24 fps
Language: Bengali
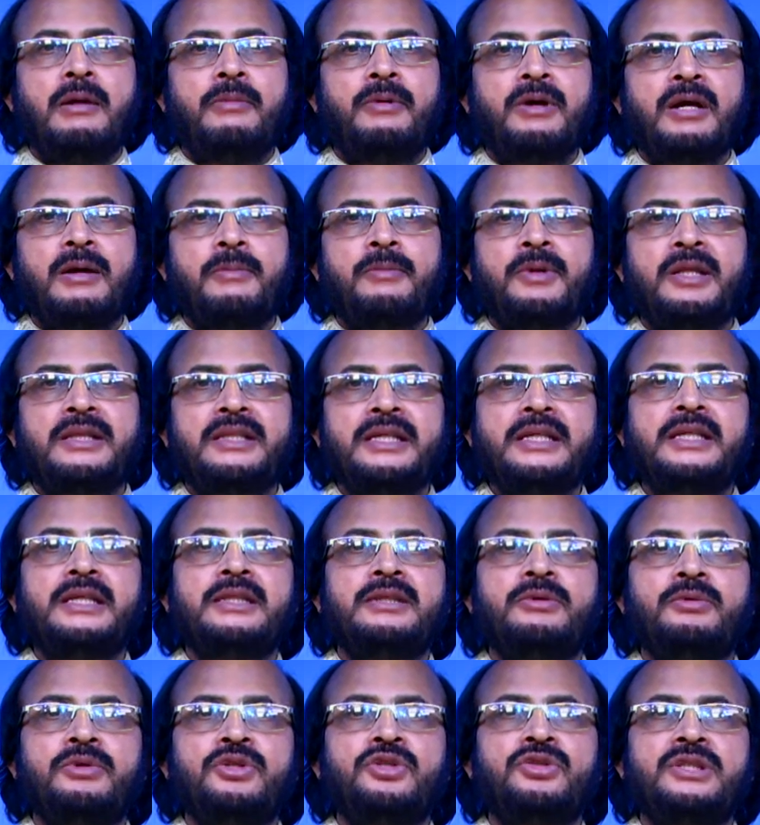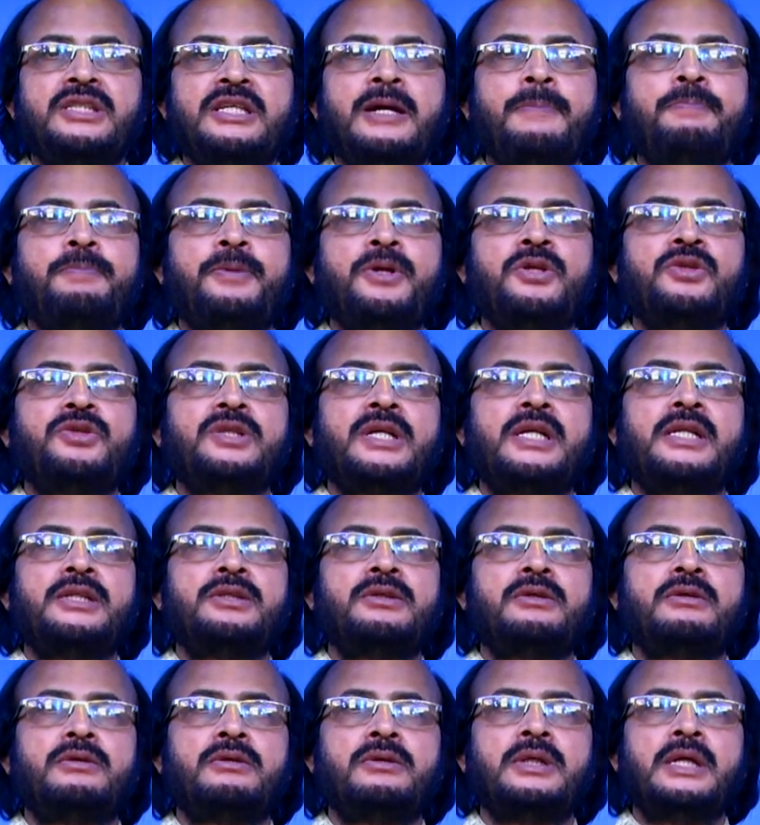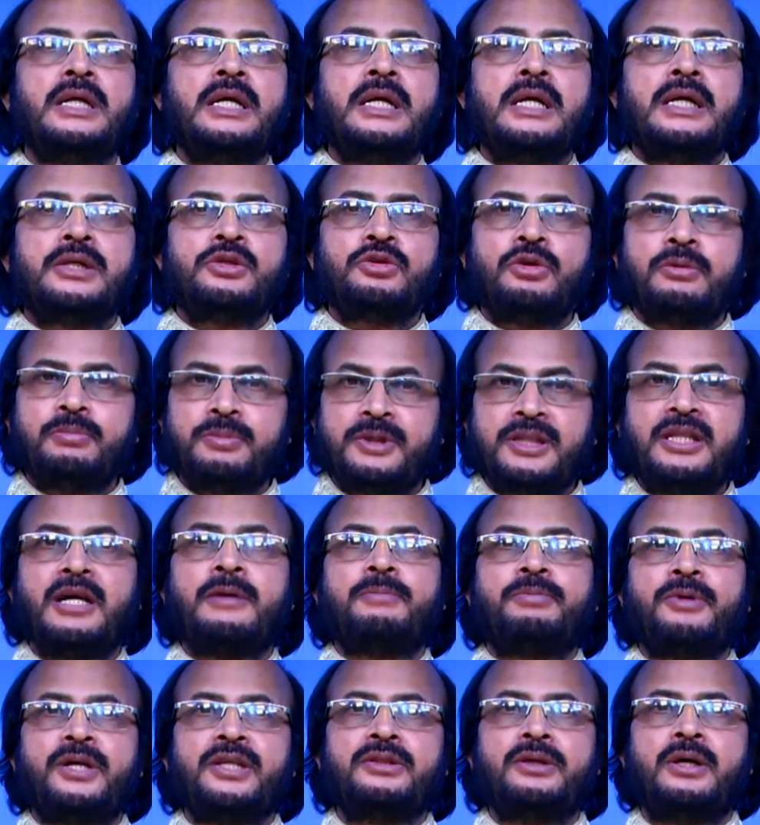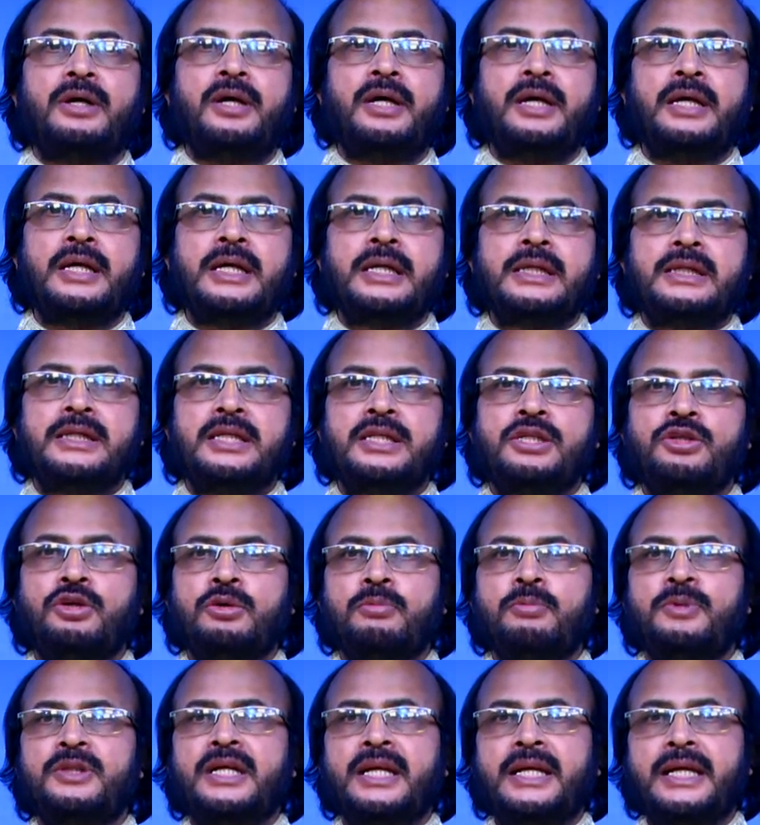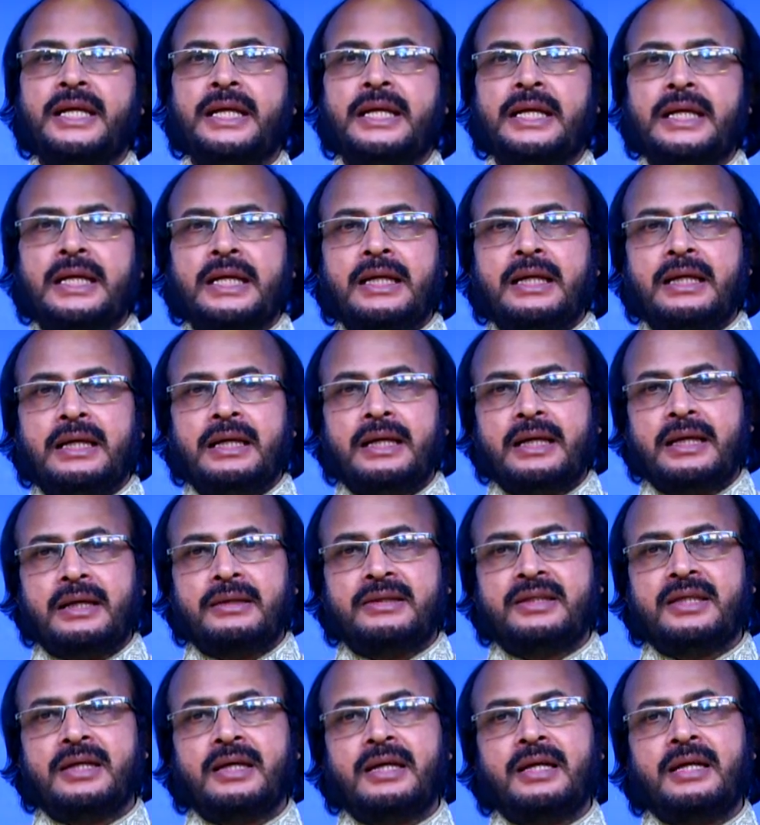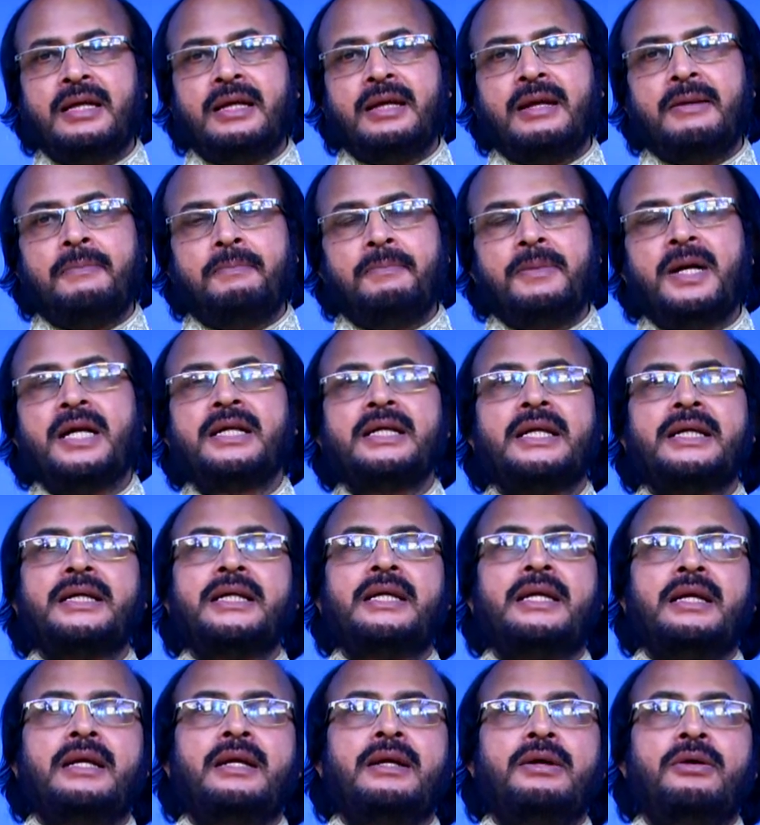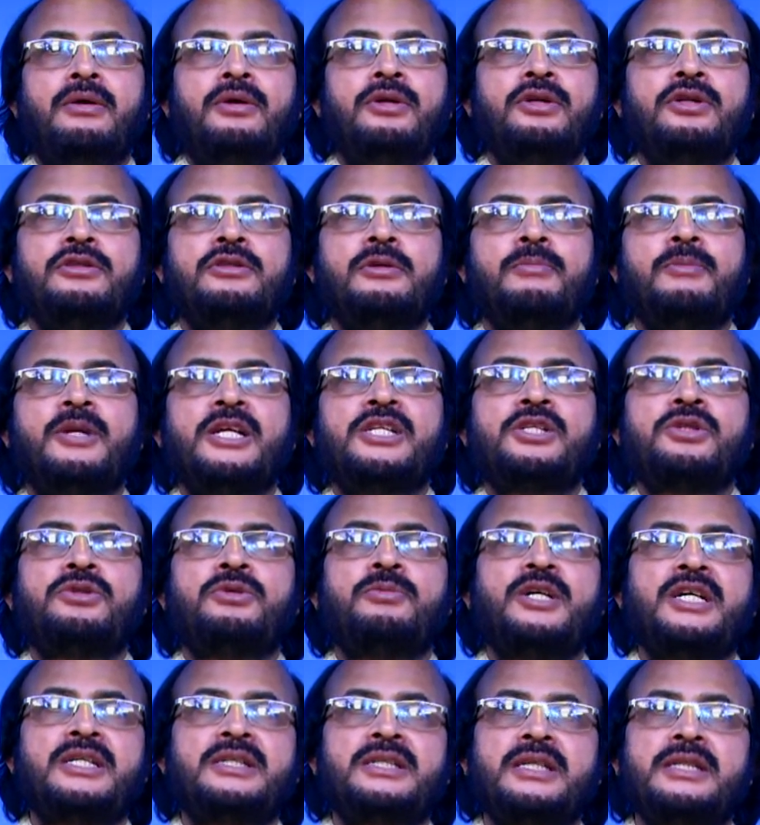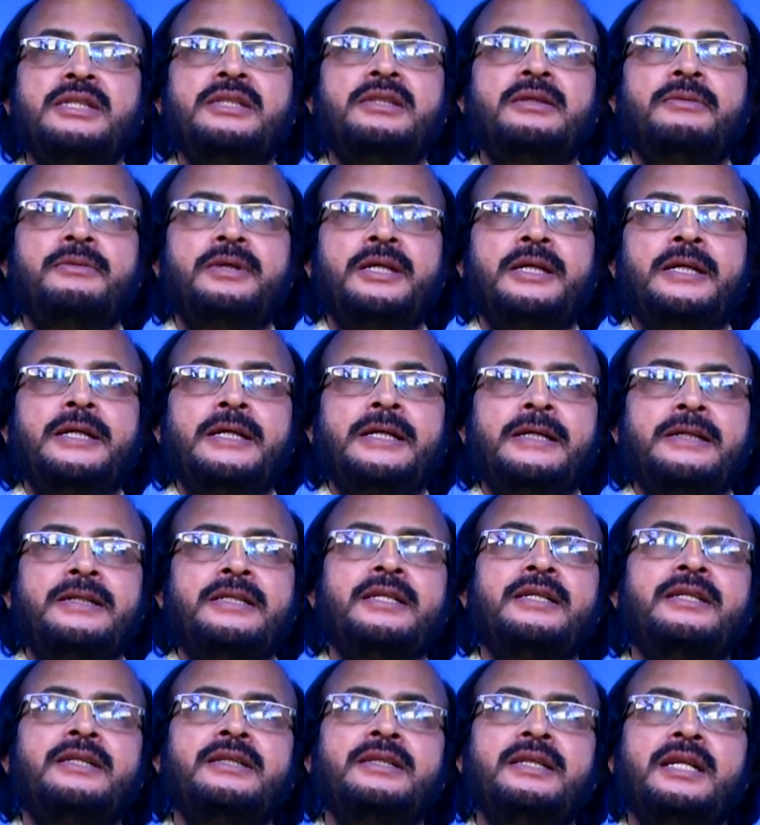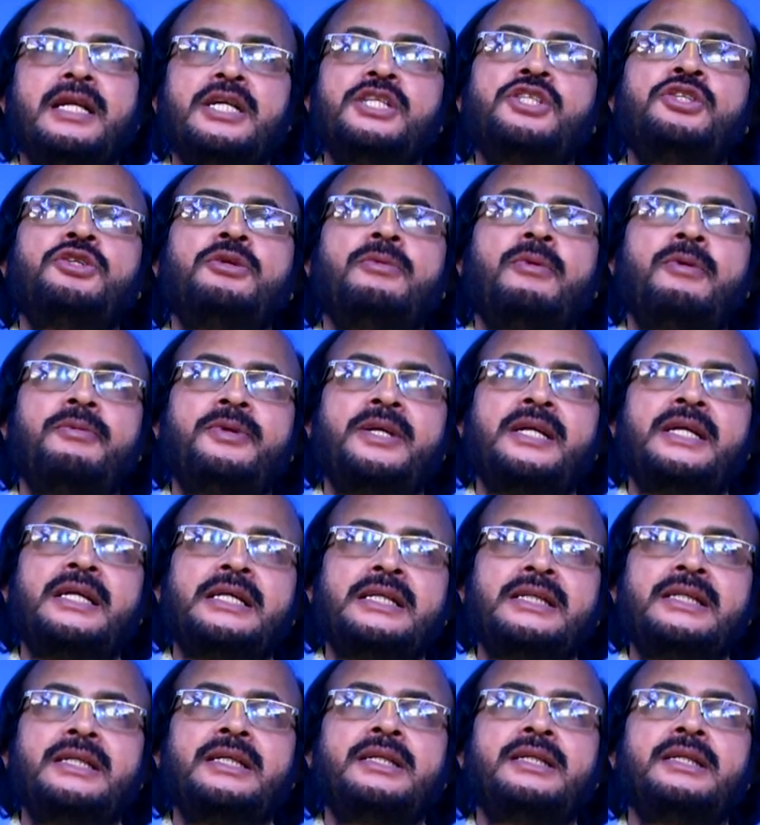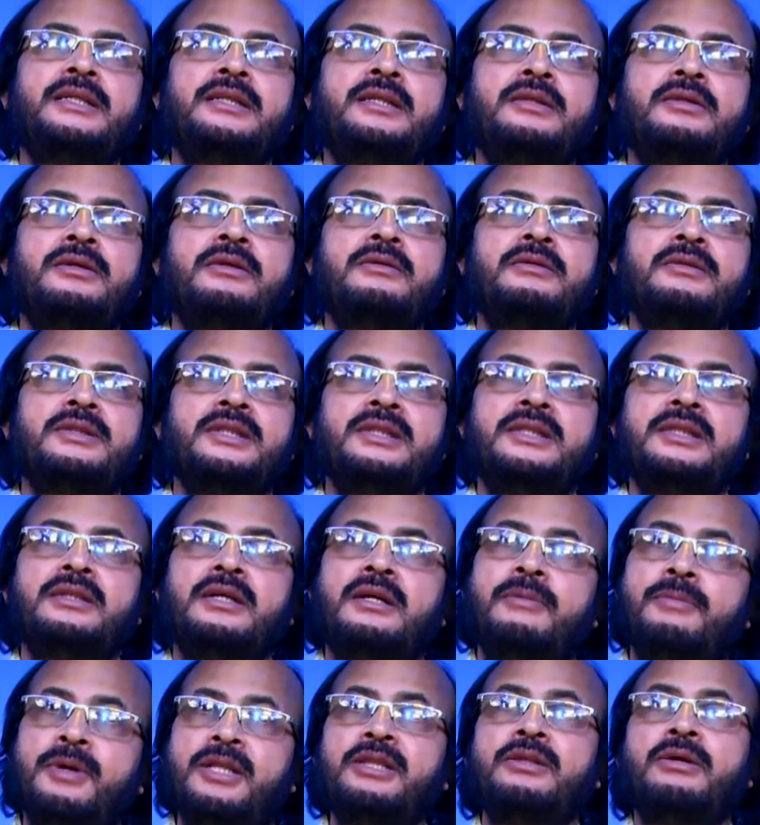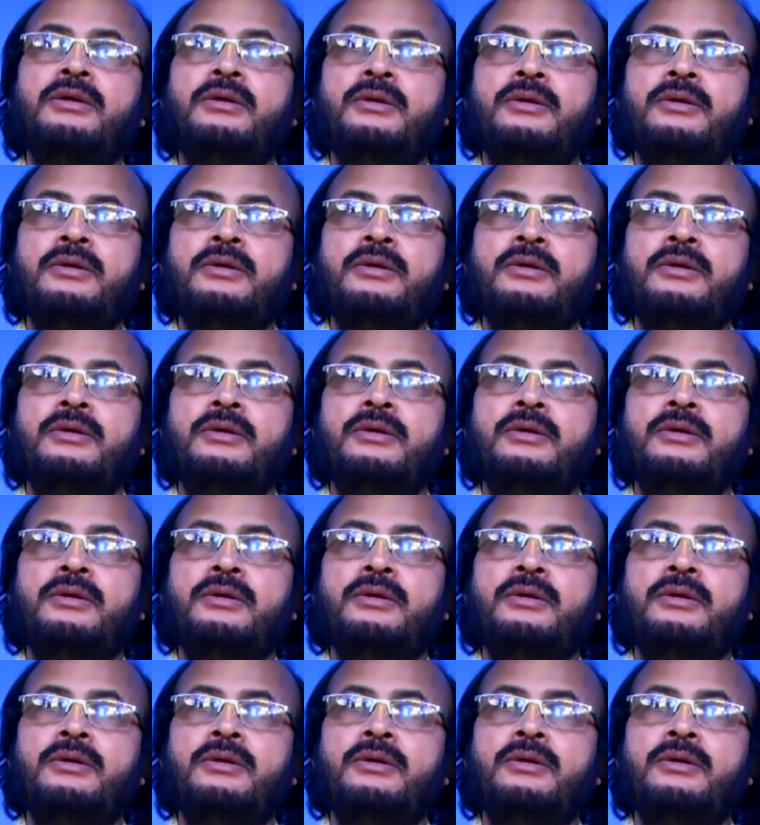এবং আমরা দেখি যে উনিশশো সালে যখন সংবিধান প্রণীত হয় সে সংবিধানে সেখানে বাংলাকে অন্যতম রাষ্ট্র ভাষা হিসেবে স্বীকৃতি রাষ্ট্রীয়ভাবে স্বীকৃতি তখন দিতে তারা বাধ্য